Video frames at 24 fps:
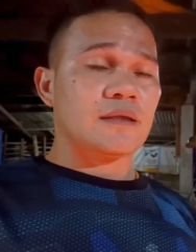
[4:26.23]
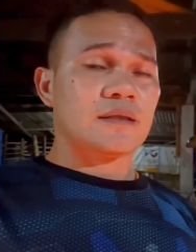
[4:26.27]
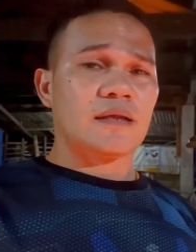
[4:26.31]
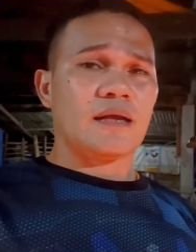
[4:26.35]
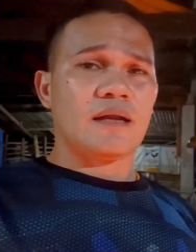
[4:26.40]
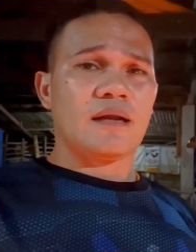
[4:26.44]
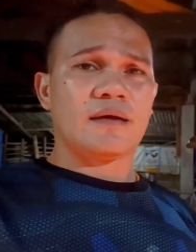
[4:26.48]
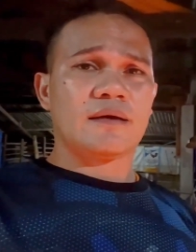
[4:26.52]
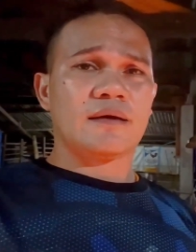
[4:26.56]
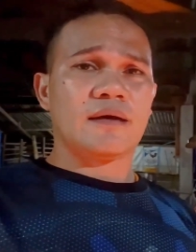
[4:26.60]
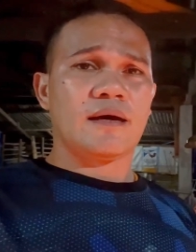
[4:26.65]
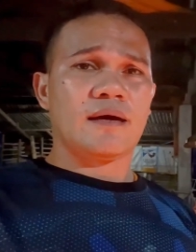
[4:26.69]

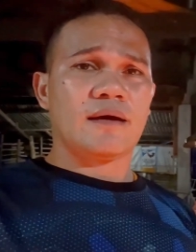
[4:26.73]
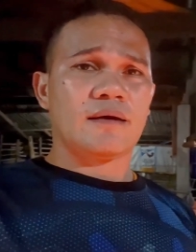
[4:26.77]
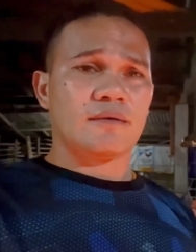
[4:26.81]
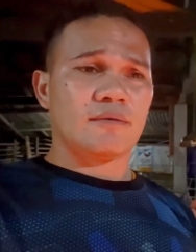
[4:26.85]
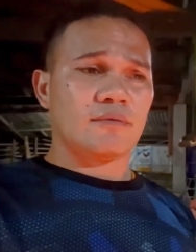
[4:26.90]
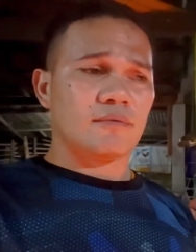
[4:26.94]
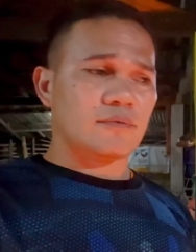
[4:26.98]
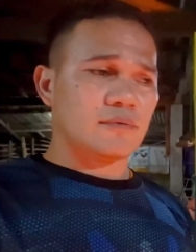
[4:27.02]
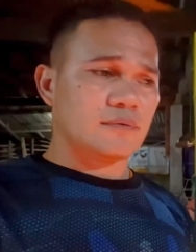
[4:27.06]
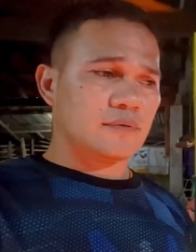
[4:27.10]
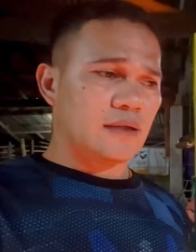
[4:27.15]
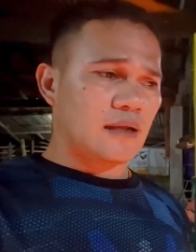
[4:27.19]

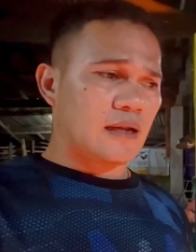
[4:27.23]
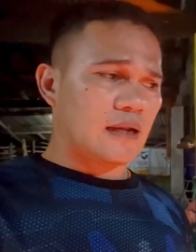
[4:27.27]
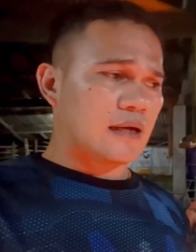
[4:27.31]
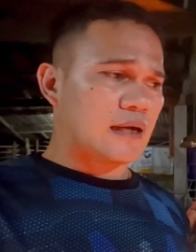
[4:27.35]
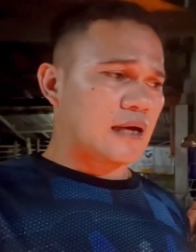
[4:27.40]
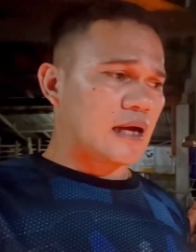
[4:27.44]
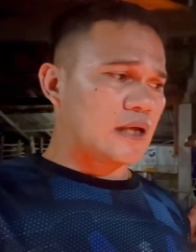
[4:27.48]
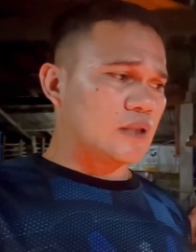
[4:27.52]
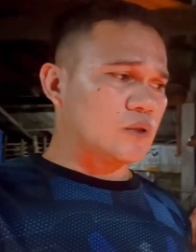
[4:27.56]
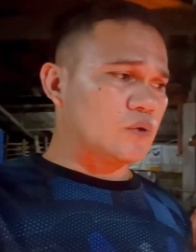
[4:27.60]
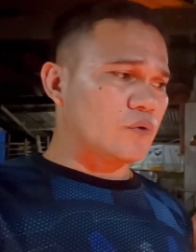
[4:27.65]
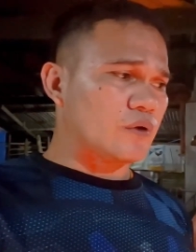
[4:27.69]
talagang
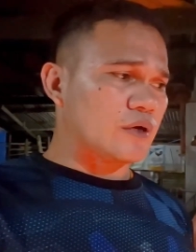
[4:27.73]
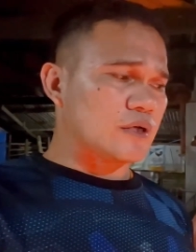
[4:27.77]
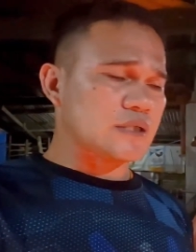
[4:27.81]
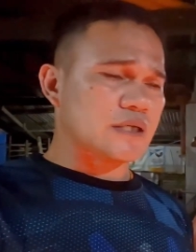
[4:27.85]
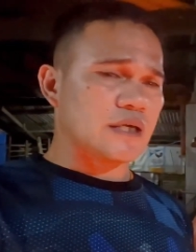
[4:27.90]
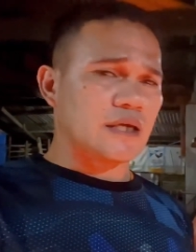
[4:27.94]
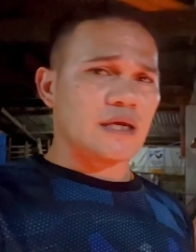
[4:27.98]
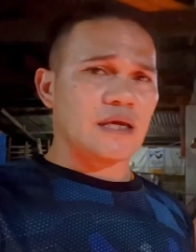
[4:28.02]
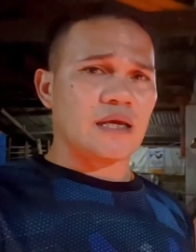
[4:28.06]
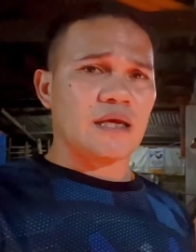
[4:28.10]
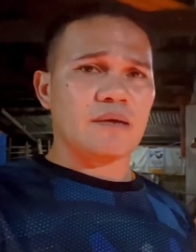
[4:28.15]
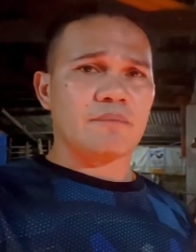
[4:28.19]
delikado
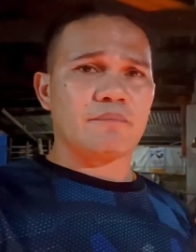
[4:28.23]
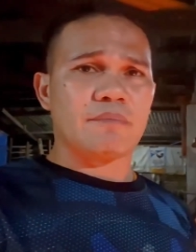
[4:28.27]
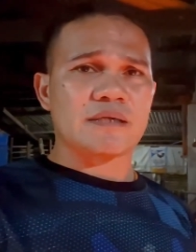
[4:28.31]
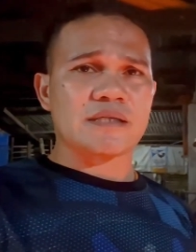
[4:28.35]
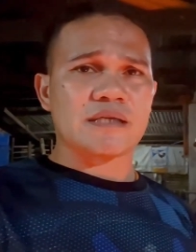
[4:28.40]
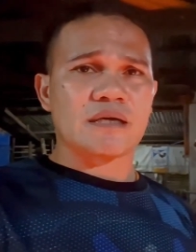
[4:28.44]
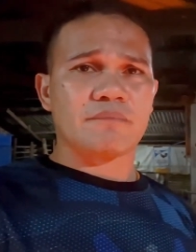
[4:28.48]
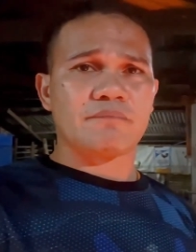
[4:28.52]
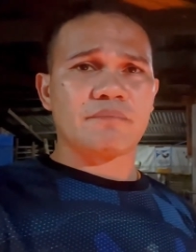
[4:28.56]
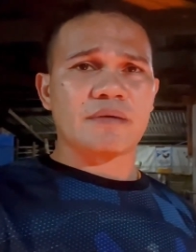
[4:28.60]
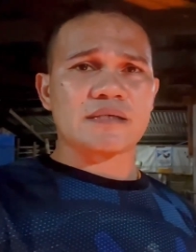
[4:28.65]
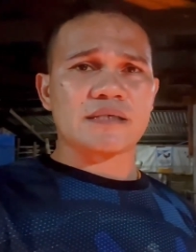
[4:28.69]
kasi
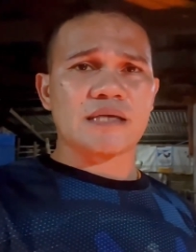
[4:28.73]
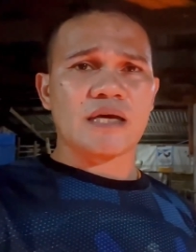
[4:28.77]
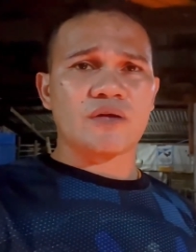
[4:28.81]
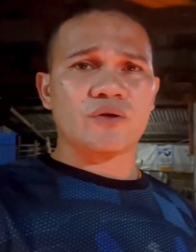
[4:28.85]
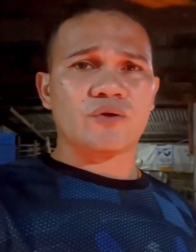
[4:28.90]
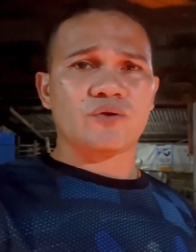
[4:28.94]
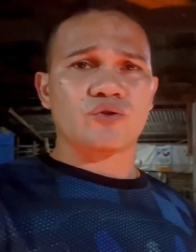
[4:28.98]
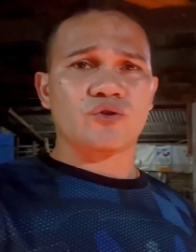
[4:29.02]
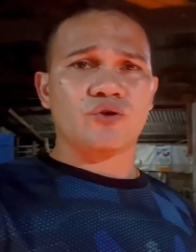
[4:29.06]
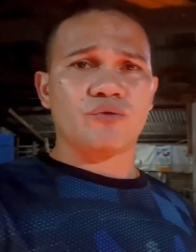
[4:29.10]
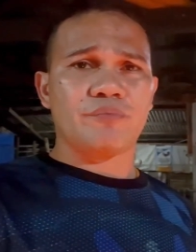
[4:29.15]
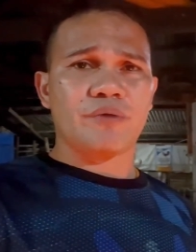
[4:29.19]
basang-basa
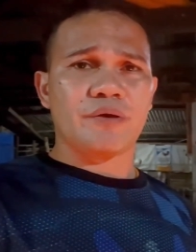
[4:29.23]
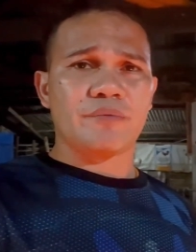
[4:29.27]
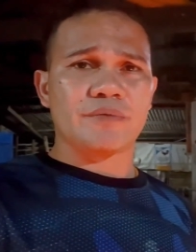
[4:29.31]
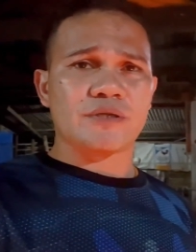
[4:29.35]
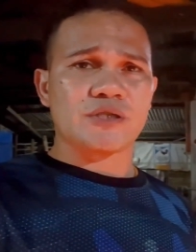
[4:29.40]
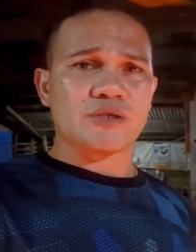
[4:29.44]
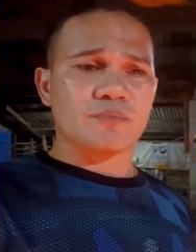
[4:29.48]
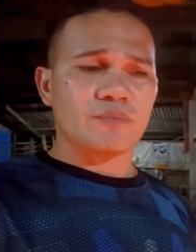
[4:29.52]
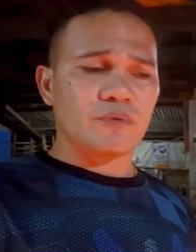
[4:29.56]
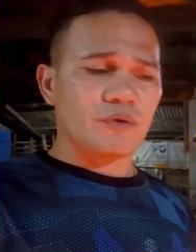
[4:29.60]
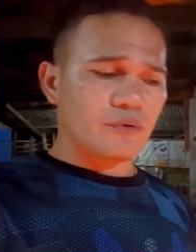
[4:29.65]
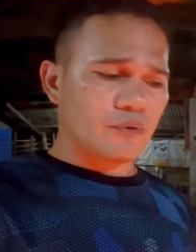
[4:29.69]
yung dumi
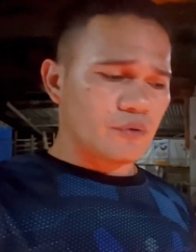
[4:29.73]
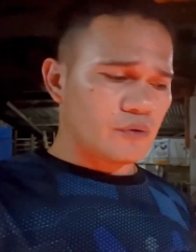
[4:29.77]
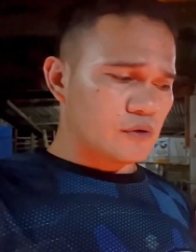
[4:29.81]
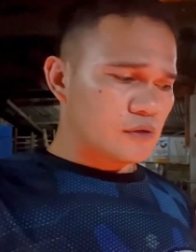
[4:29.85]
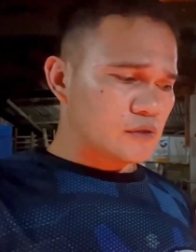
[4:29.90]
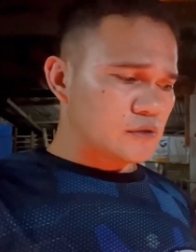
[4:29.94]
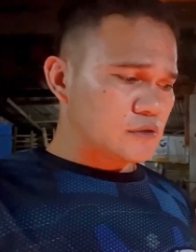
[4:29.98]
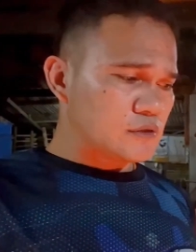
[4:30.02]
mismo